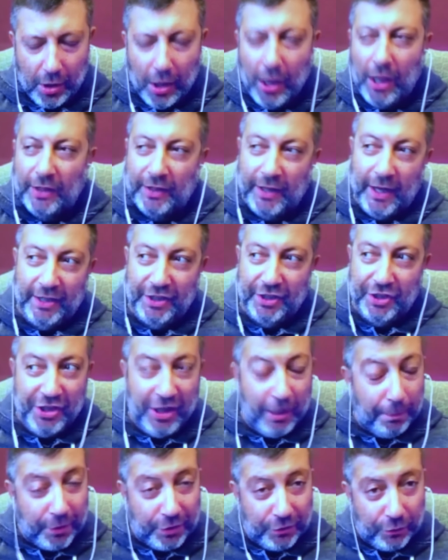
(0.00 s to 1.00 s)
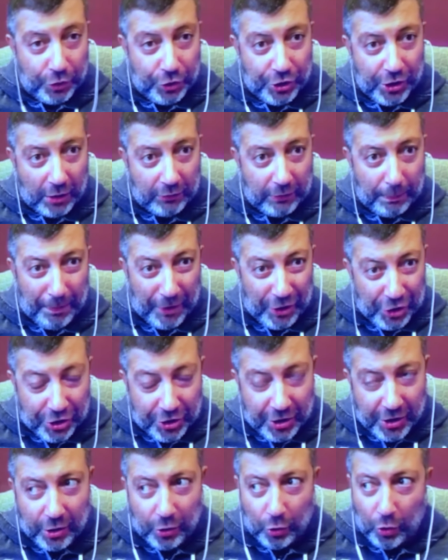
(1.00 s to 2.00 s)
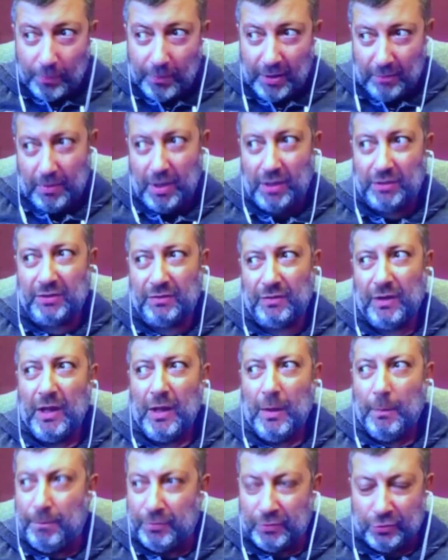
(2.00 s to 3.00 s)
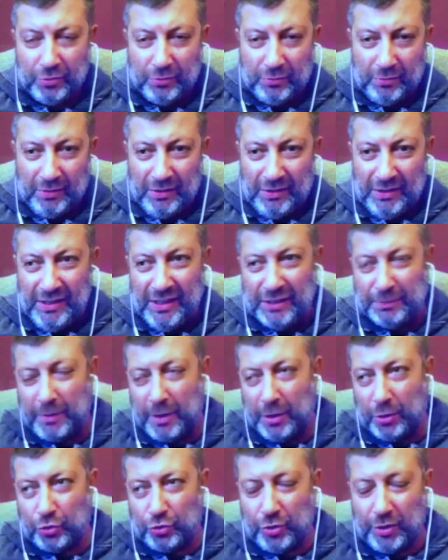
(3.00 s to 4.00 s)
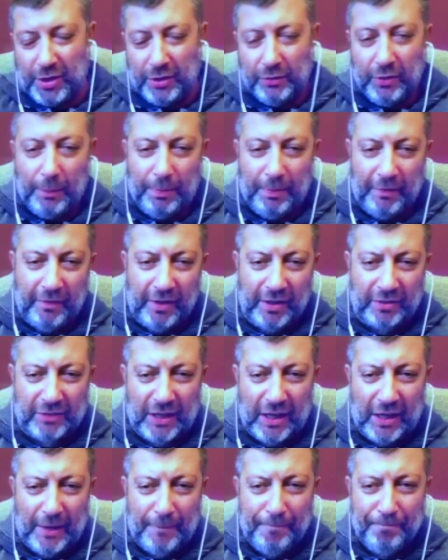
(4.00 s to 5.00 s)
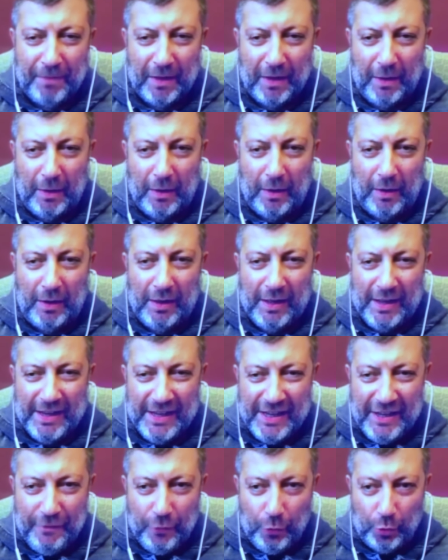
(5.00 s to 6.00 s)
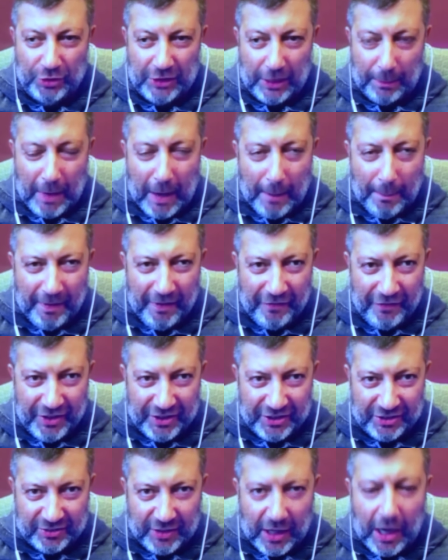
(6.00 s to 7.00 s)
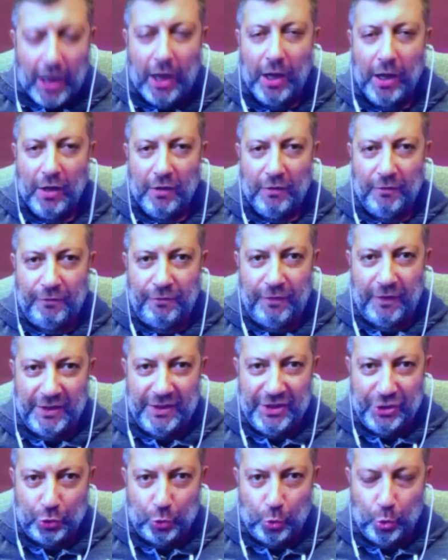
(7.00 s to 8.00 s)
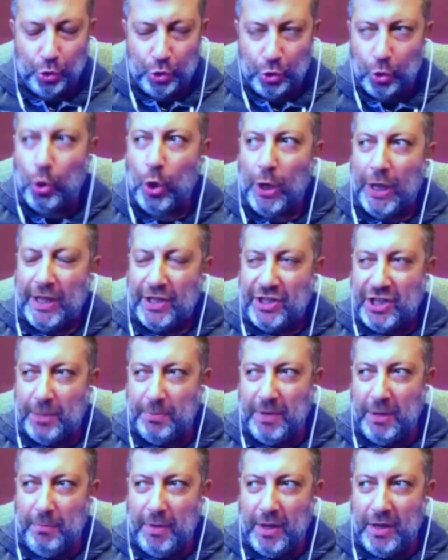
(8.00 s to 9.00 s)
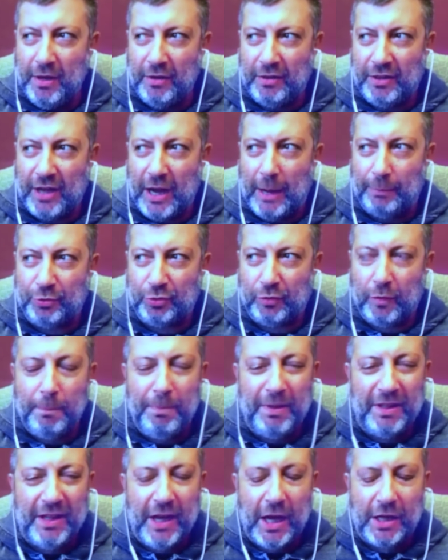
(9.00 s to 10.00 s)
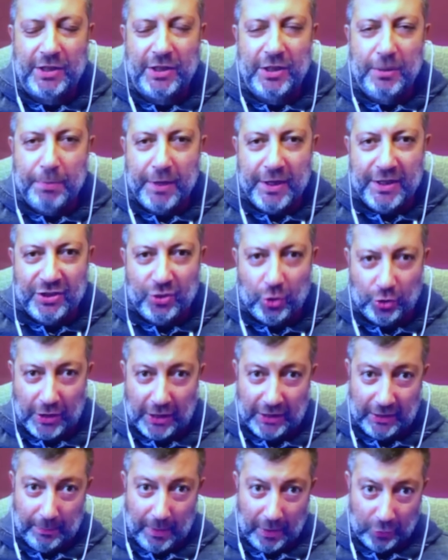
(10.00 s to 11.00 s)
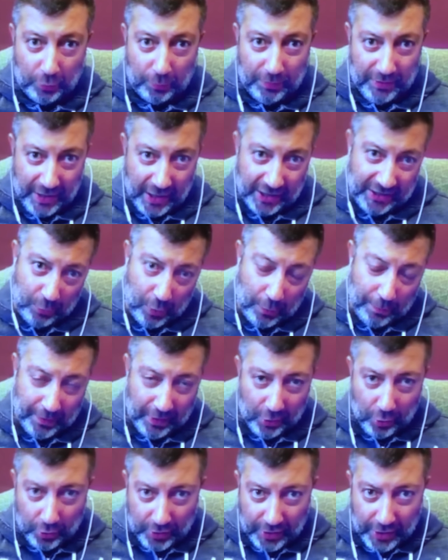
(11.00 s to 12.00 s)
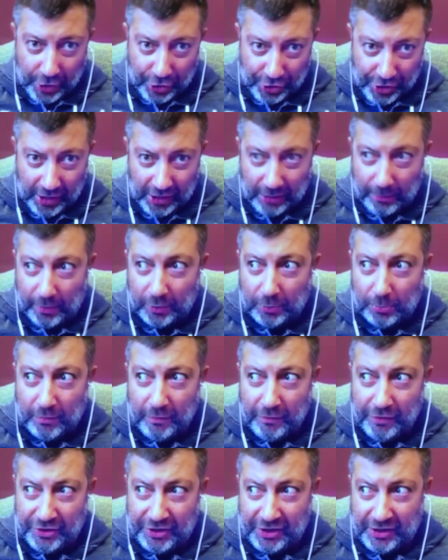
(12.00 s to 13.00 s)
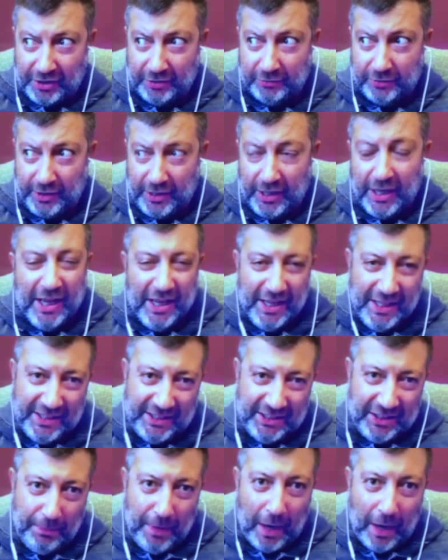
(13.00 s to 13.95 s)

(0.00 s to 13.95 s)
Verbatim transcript: На этих не прозвучало почти, кроме имейлов, несмотря на то, что Хиллари привлекла э, Ливию сама, привнесла в дискуссию, тем не менее Трамп слово Бенгази не произнес, а это могло бы дать ему определенные очки, это могло бы вывести Хиллари Ну, наверное, себя. они